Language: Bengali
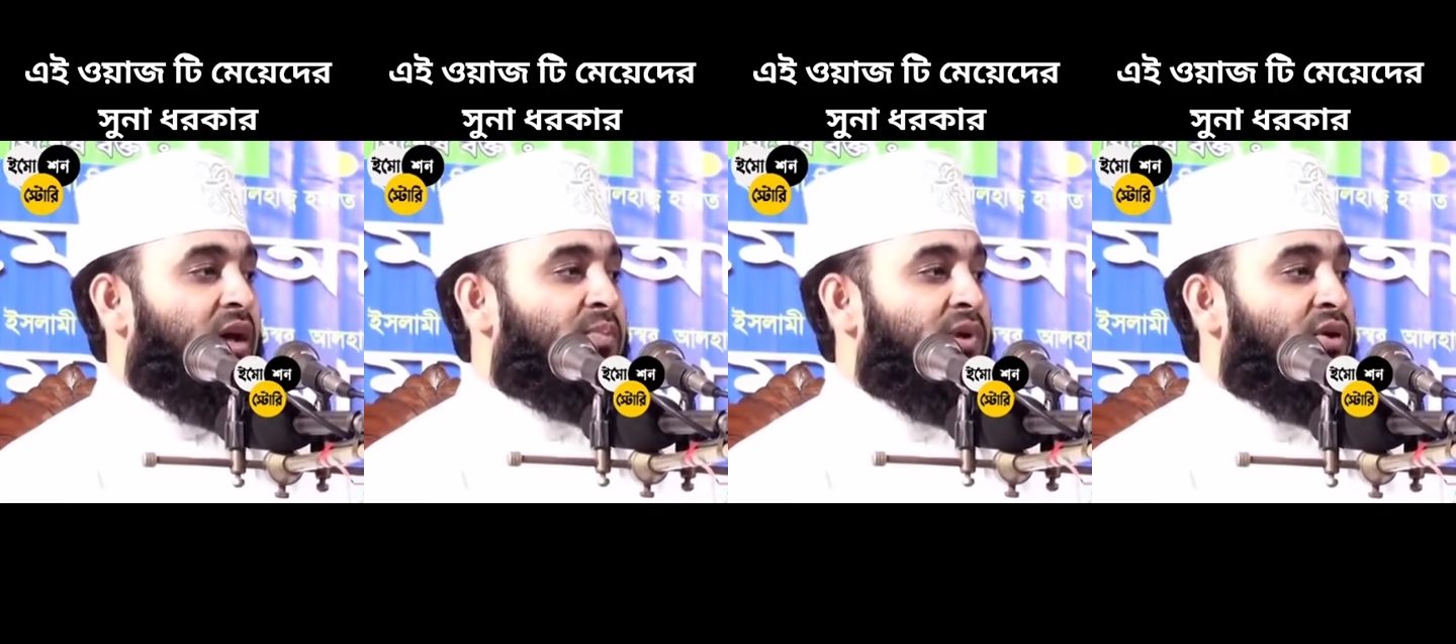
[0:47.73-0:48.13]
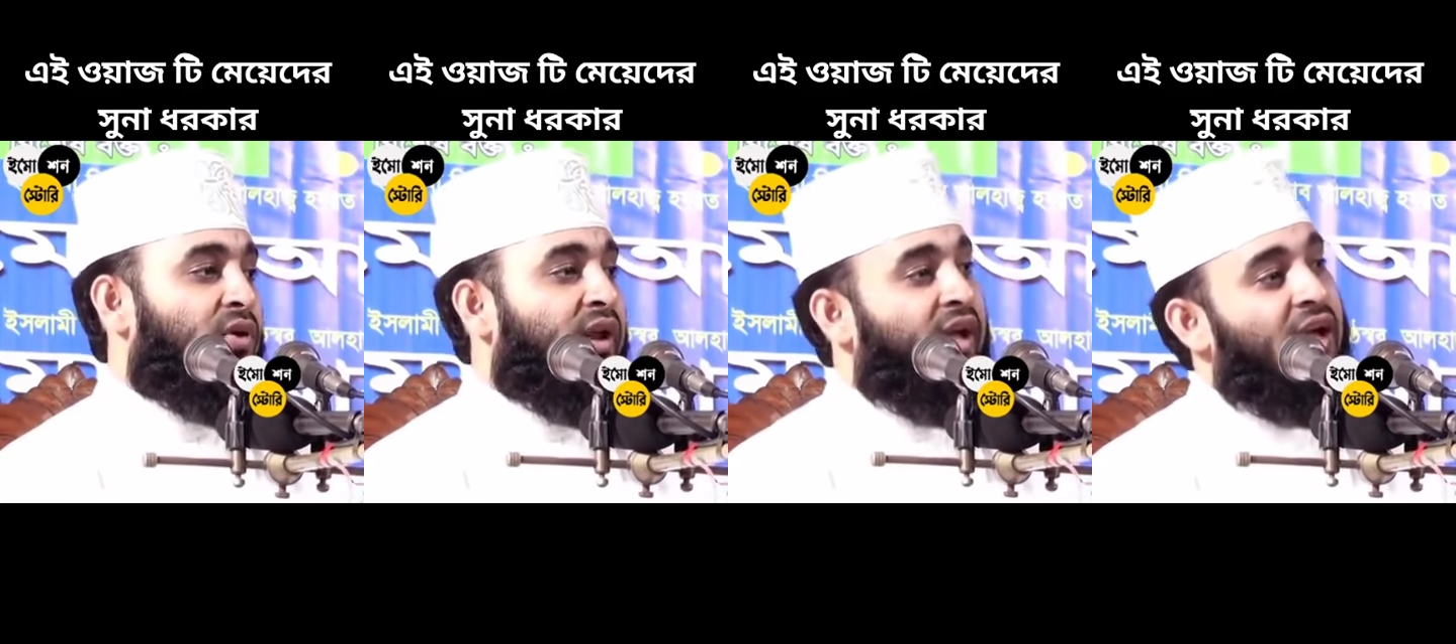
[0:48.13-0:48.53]
আপনি
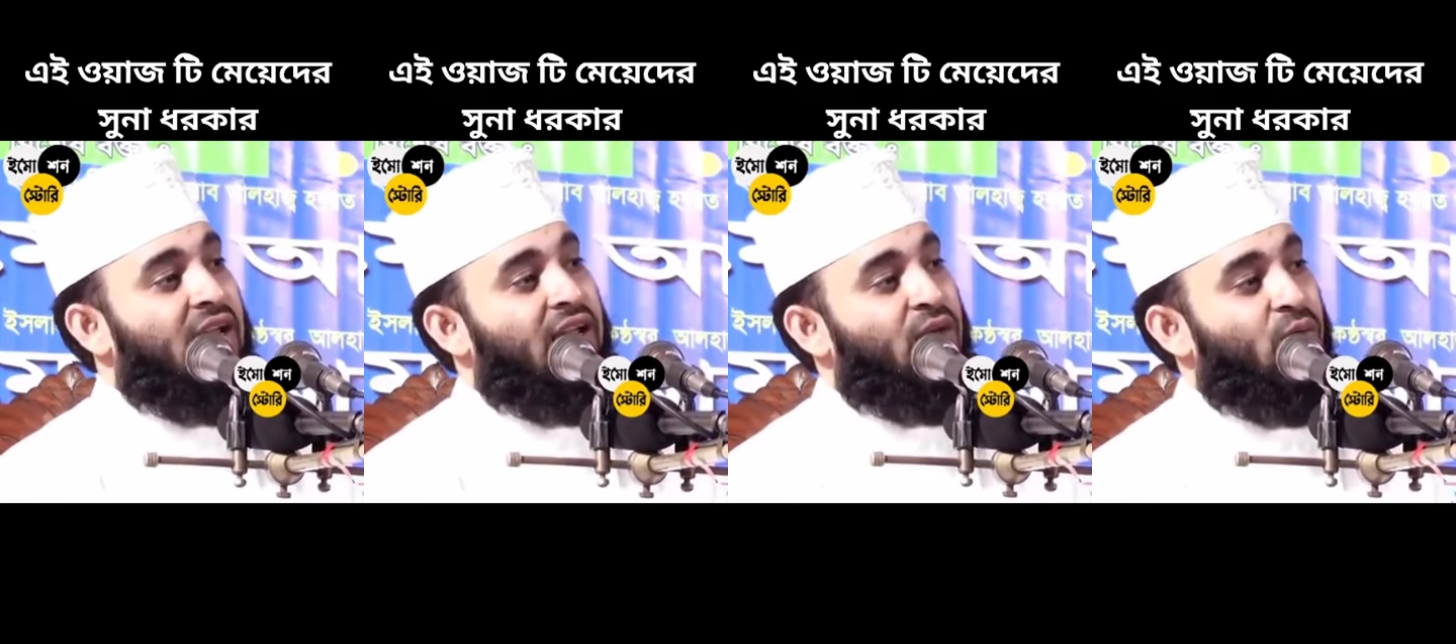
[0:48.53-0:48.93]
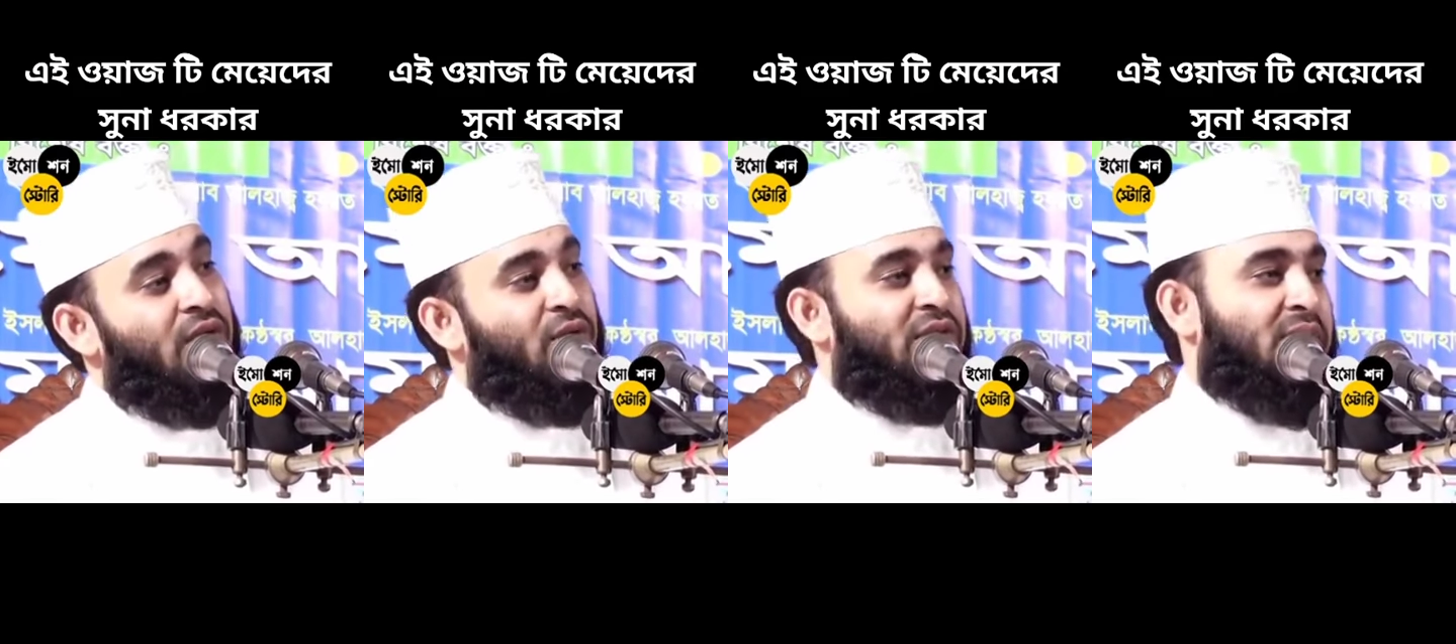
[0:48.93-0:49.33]
অনেক আল্লাহর
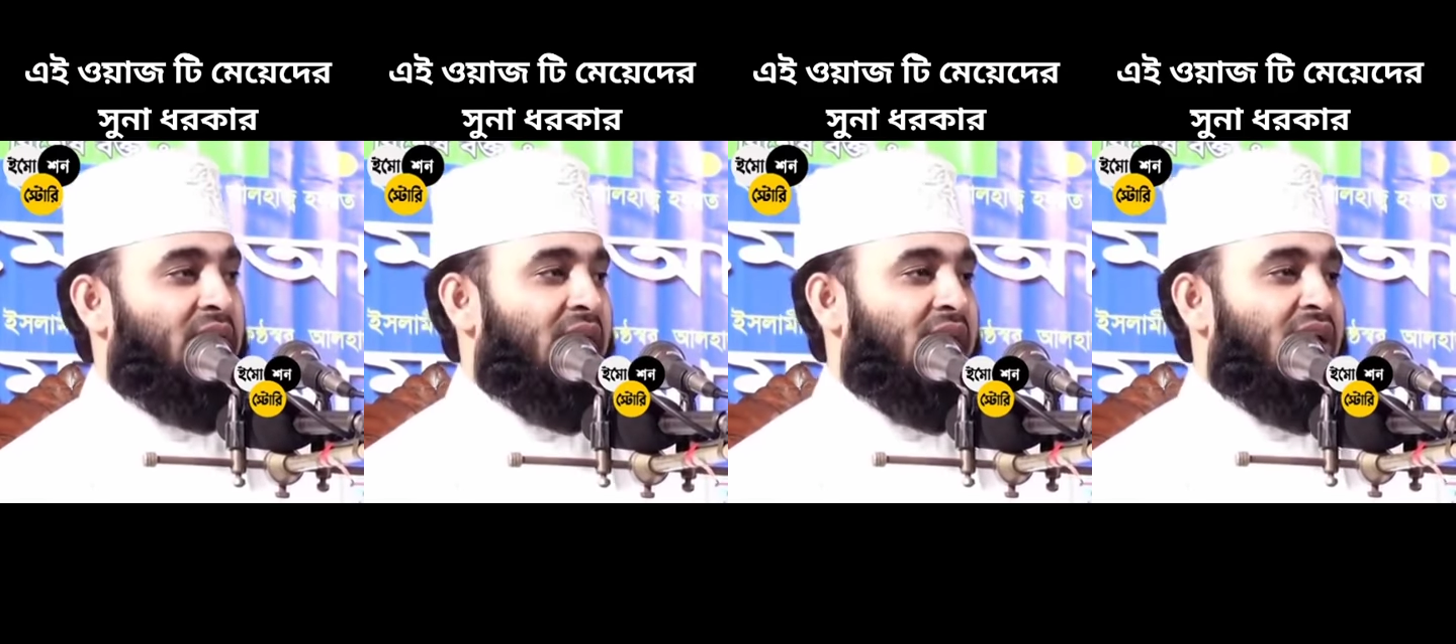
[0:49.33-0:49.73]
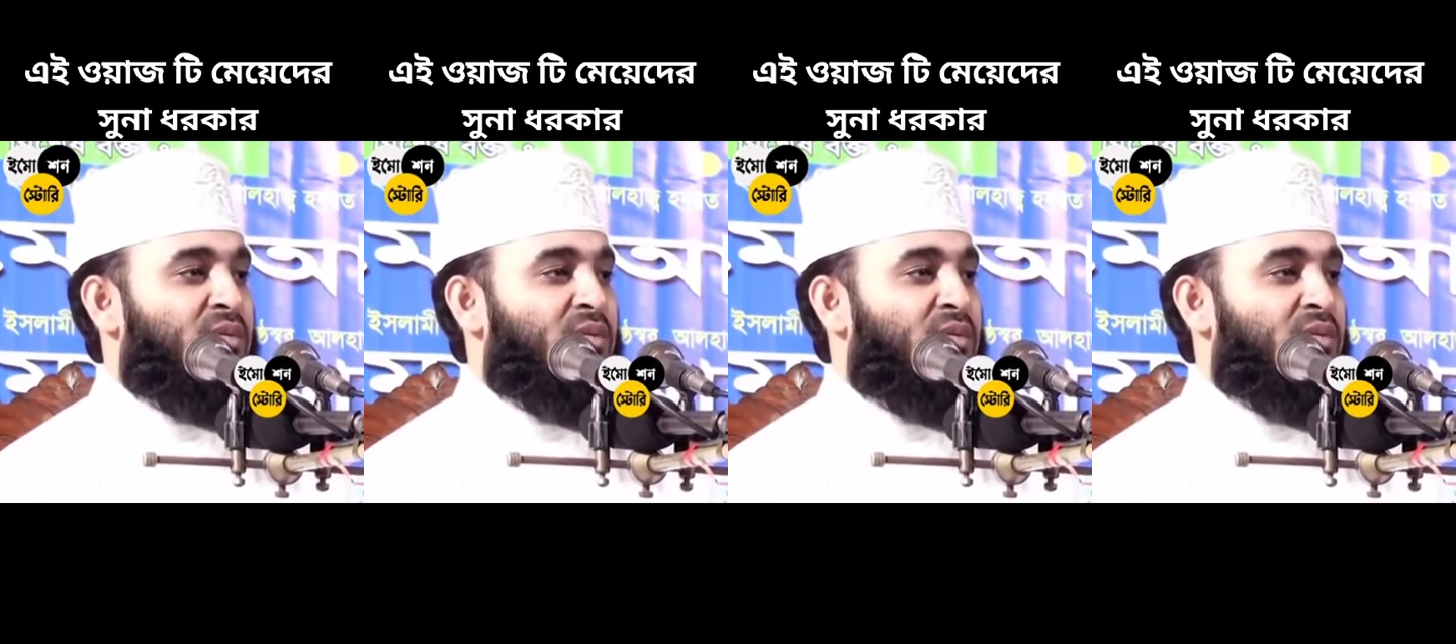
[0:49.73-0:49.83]
অলি হতে পারেন